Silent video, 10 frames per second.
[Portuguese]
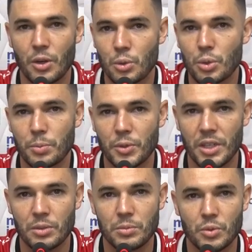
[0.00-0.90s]
É o grupo,
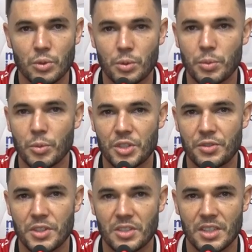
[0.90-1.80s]
né? Um grupo muito
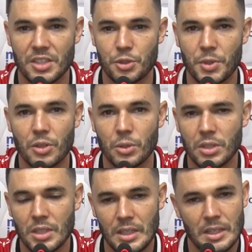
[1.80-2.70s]
difícil que a gente pegou,